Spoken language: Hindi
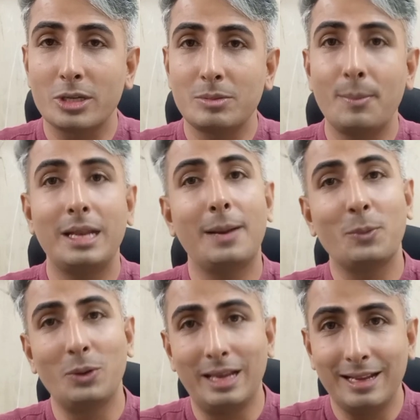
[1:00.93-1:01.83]
बॉक्स में मैंने
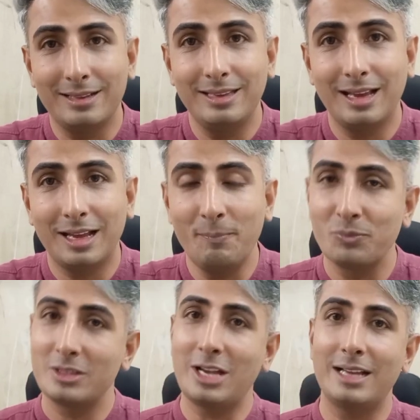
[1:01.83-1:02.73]
आपको लिंक दिया है
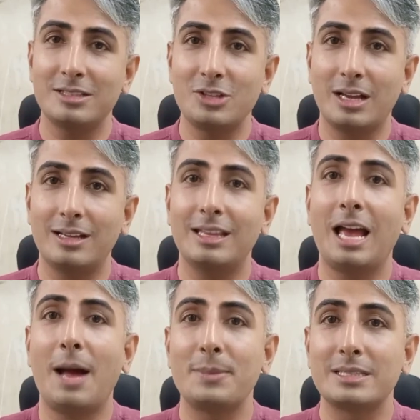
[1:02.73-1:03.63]
जहां से जाकर
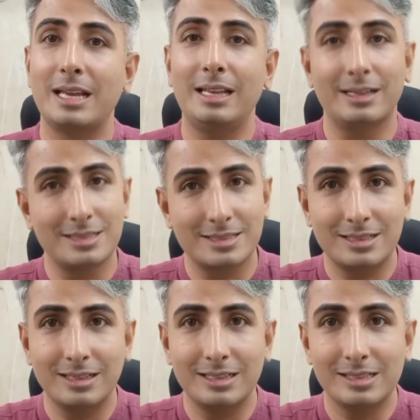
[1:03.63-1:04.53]
के आप इसके लिए
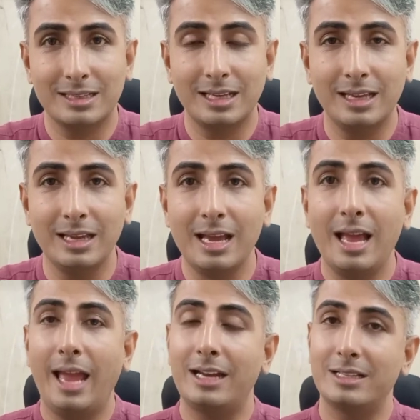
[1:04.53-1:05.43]
रजिस्टर कर सकते हैं
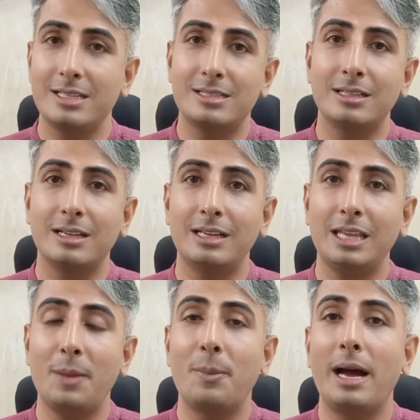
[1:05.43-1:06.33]
एंड रजिस्टर
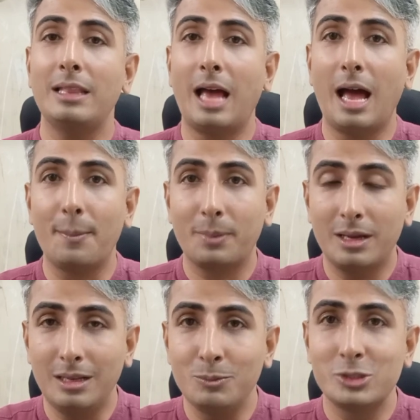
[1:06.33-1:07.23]
करने के बाद
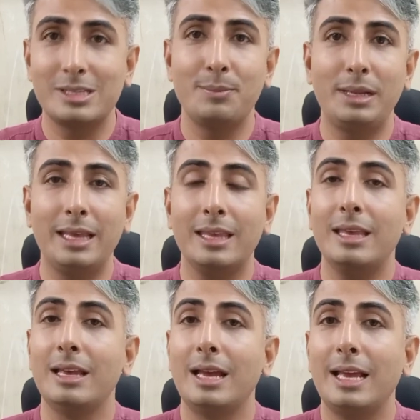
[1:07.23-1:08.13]
आप कल मुझसे
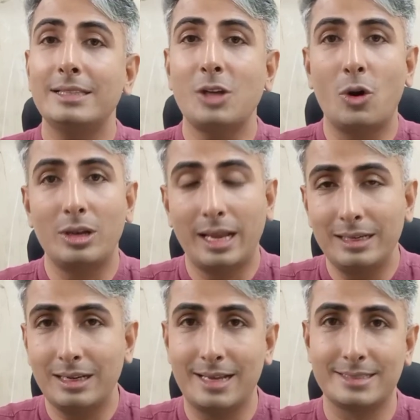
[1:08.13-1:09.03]
मिलेंगे इस
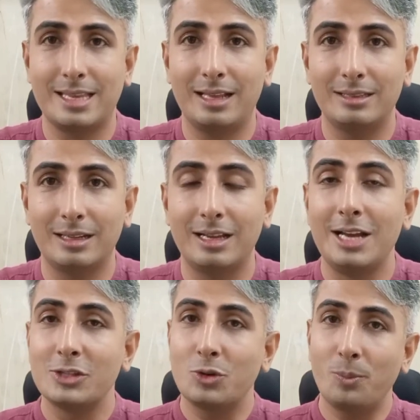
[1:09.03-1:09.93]
ऑनलाइन क्लास के अंदर
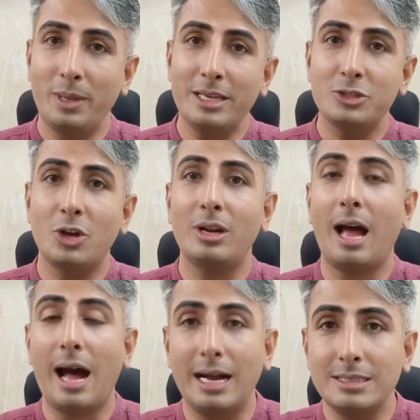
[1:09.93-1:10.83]
सो मेक
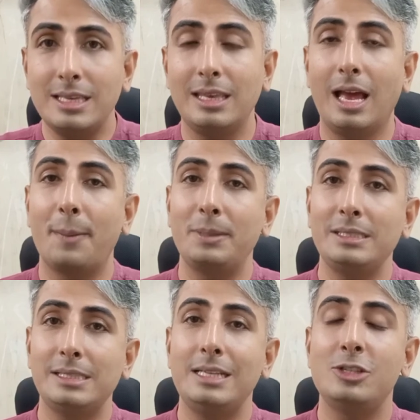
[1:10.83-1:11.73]
श्योर आज ही
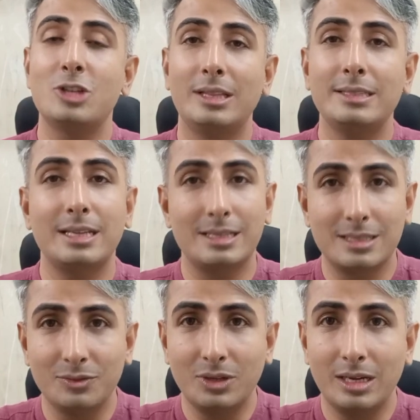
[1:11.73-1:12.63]
अपनी सीट जल्दी से
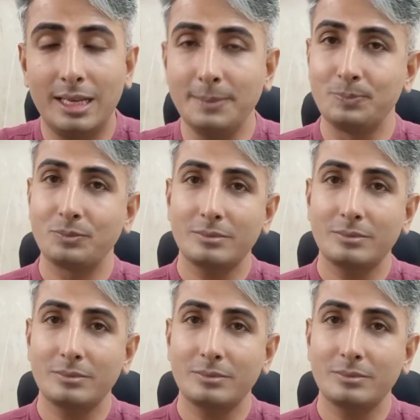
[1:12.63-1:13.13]
रिजर्व कर लें